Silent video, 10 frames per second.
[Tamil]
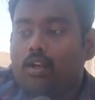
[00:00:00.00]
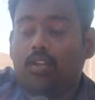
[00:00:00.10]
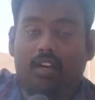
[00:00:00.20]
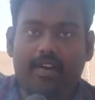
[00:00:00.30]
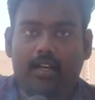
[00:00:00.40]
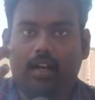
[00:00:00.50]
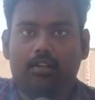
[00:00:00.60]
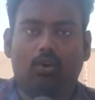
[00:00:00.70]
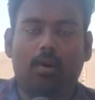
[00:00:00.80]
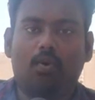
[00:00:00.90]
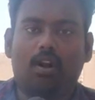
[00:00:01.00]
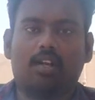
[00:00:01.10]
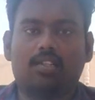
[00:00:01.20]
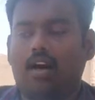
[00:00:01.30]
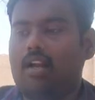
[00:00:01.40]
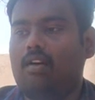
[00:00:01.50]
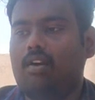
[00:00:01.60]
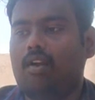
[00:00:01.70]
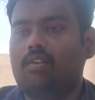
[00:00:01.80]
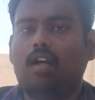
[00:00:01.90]
ஸோ இன்ஃபேக்ட் அதில் சொல்ல போனால் ஸ்டாலின்
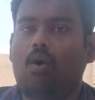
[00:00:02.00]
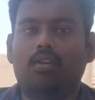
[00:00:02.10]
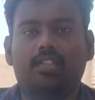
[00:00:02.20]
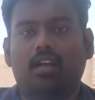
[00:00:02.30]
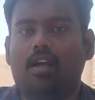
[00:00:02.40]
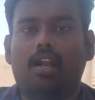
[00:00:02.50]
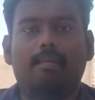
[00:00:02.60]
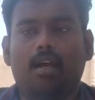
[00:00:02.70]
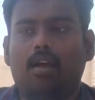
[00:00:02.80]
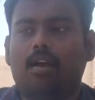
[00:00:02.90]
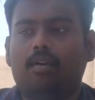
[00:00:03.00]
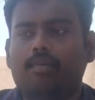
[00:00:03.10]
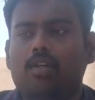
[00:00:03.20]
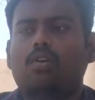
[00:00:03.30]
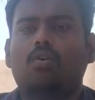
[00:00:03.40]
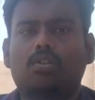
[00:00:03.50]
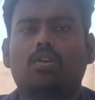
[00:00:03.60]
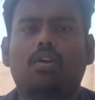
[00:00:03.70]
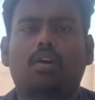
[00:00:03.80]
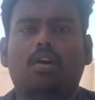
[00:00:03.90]
அவர்கள் வந்து அவ்வளோ சீக்கிரம் யாரையுமே
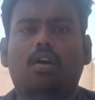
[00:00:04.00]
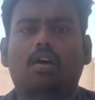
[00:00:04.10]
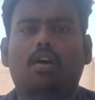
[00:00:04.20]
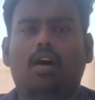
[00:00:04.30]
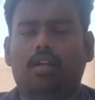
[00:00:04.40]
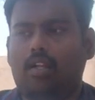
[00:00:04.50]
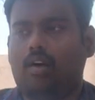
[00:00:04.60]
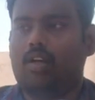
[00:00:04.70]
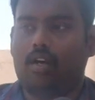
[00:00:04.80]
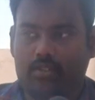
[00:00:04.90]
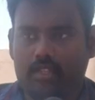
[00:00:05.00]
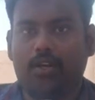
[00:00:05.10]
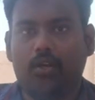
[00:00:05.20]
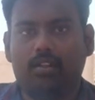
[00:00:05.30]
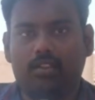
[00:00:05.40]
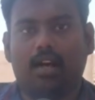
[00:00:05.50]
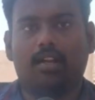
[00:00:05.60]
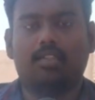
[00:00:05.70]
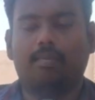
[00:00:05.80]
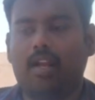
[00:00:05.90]
கொஞ்சம் அதாவது இத்தனைக்கும் இந்த
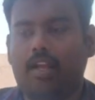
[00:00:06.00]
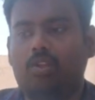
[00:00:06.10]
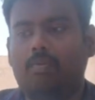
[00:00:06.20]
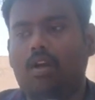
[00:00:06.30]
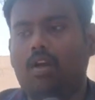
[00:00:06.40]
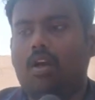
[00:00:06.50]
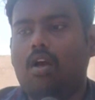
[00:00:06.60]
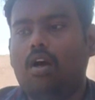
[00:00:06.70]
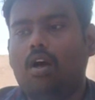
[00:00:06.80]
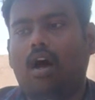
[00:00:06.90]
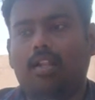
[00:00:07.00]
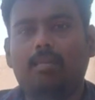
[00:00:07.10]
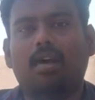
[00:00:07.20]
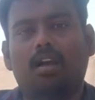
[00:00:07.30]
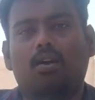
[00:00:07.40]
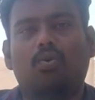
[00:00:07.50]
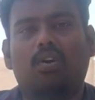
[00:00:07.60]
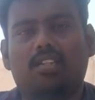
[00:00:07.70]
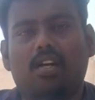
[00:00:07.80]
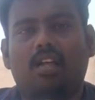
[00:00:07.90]
அரசு மேலே எதுவுமே அதிகமான
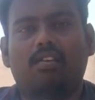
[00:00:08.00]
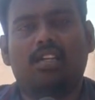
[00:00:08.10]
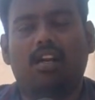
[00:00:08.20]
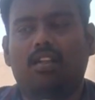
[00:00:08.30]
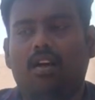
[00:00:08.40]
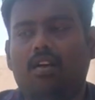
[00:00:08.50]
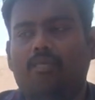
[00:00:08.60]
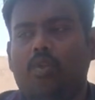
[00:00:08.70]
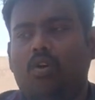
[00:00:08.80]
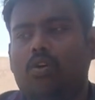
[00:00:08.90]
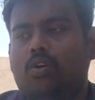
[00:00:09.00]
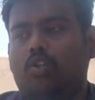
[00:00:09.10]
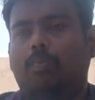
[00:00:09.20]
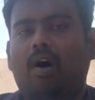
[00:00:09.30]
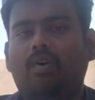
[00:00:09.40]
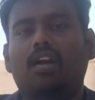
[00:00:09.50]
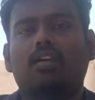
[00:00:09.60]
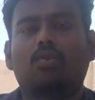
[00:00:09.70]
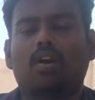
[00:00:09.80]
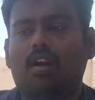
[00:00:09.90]
குற்றச்சாட்டு தான் வச்சுட்டு இருந்தார் ஸோ இப்போ அவர் என்ன
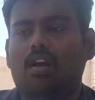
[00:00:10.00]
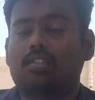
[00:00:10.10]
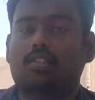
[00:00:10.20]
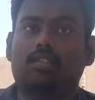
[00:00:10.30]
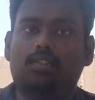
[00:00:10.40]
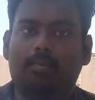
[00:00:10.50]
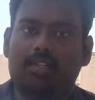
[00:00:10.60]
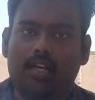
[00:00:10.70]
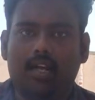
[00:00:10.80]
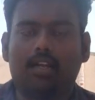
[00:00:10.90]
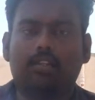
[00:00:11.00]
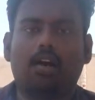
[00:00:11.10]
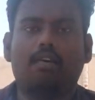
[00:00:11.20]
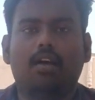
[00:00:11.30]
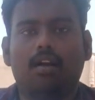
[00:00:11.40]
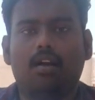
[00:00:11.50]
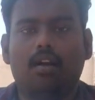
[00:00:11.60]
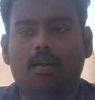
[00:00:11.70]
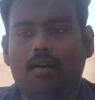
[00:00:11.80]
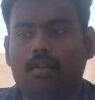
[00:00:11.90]
சொன்னார்னா நம்ம ஜெயலலிதா அவர்கள்
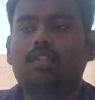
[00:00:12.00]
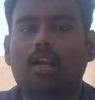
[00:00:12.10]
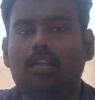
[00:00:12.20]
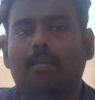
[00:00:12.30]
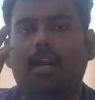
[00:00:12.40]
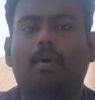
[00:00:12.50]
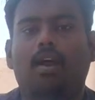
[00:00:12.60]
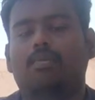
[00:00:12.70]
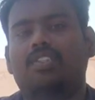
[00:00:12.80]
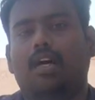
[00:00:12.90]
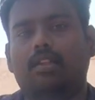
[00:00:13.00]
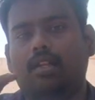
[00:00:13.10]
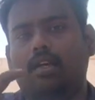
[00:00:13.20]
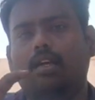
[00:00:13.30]
ஜெயலலிதா மேடம் ஆரம்பித்த அந்த